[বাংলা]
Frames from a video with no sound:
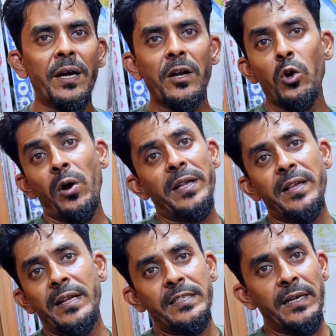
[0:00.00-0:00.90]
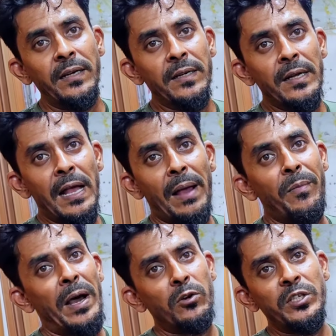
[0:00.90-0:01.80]
টাকা ঠকাইতে রাজি না আমি
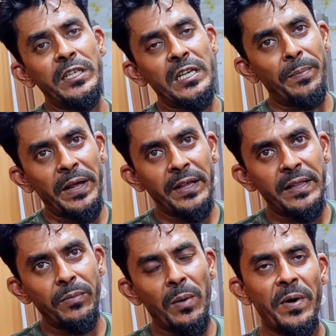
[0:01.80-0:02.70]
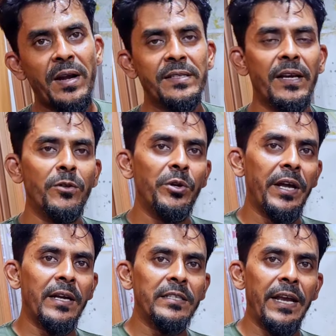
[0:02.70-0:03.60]
ভালো জিনিস আপনাকে দেবো আপনার কাছ থেকে দুই
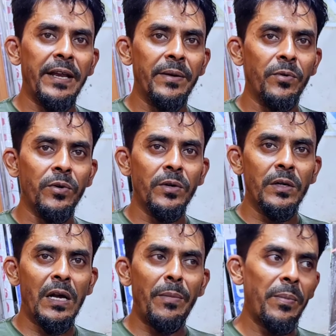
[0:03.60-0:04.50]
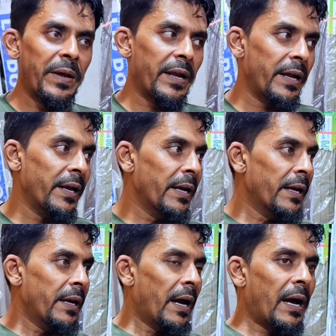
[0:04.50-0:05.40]
টাকা চাইয়ে নেব আমি আপনাকে
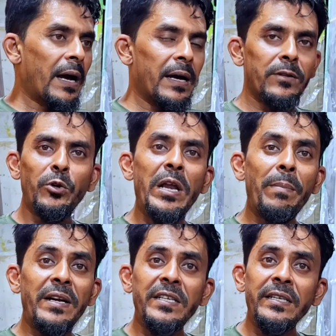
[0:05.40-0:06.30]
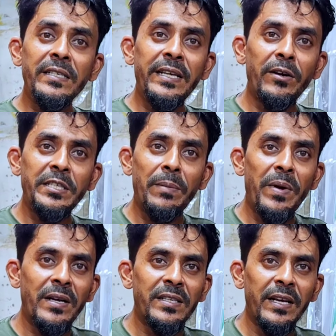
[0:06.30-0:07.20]
দুই নম্বর জিনিস দিয়ে হচ্ছে
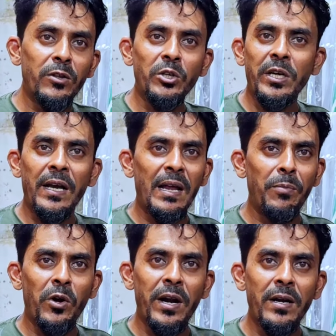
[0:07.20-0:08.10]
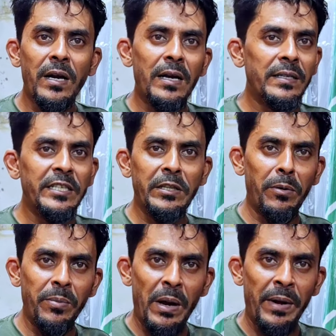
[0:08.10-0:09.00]
আপনার কাছ থেকে দশ টাকা লাভ করার চিন্তা
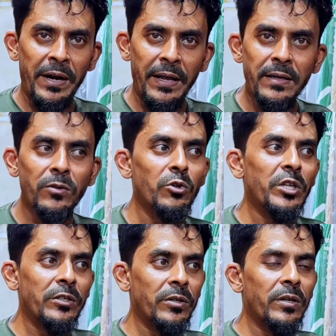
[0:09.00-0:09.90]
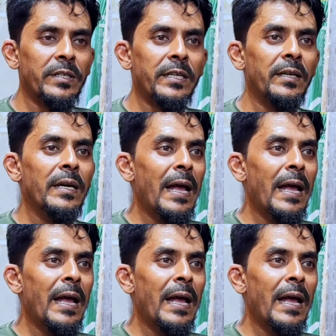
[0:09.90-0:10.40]
ভাবনা আমার নাই তো সেই জন্য হচ্ছে